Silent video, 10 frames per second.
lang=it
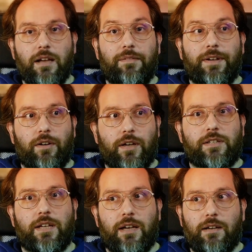è vero che
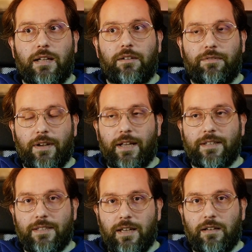c'è la
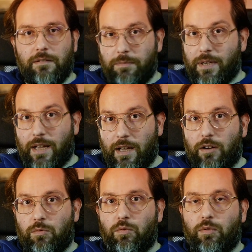differenza
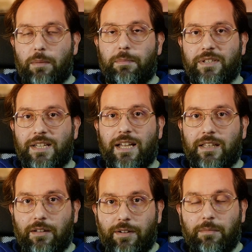perché comunque è
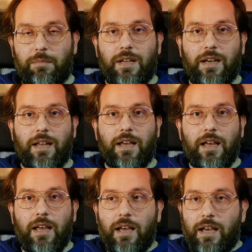pesante avere
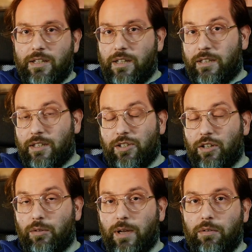
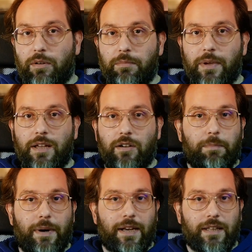1300 euro in meno
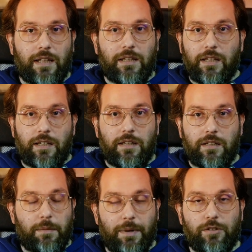a parità di
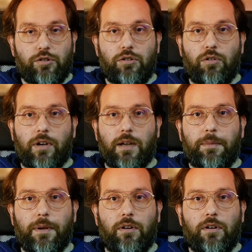
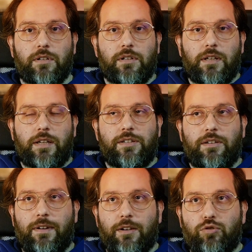dimensione, però lì
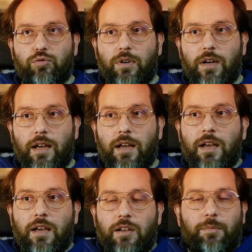si va sul
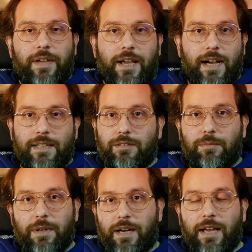io mi
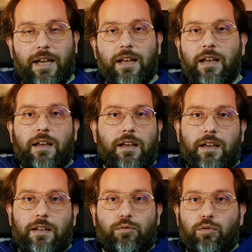incazzo perché
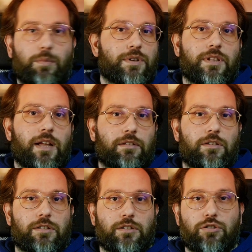eh, tu non mi stai
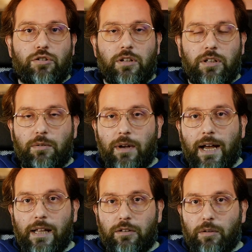dando gli stessi soldi di
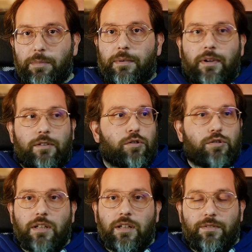quell'altro,
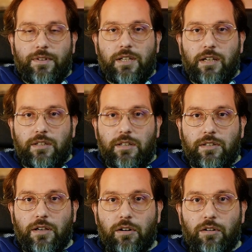nonostante che facciano le
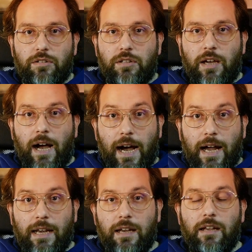stesse cose,
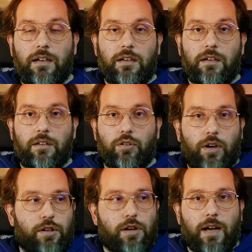al
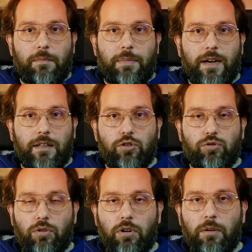non riesco a campare da
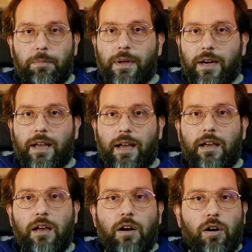solo
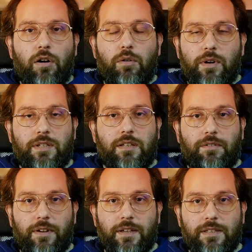perché ho questa
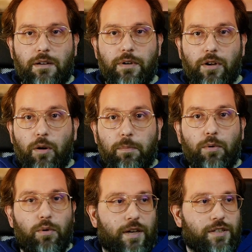differenza qui.
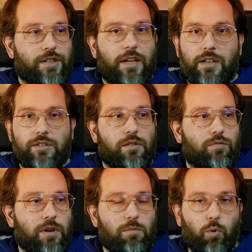Oppure se
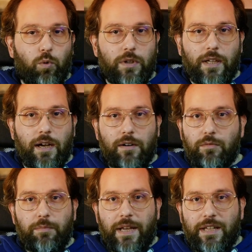ricevo una multa
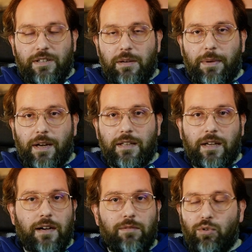un mese per
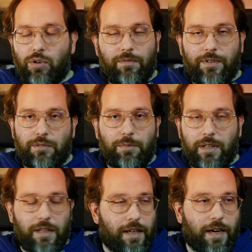andare a lavoro, faccio
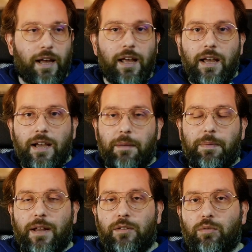per dire che
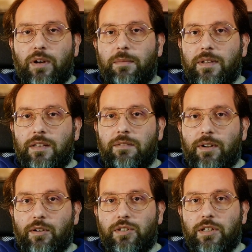prendo un limite di
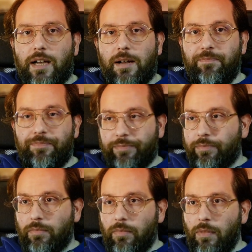velocità,
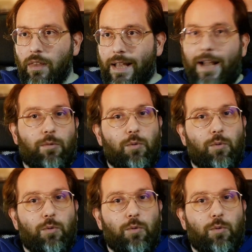che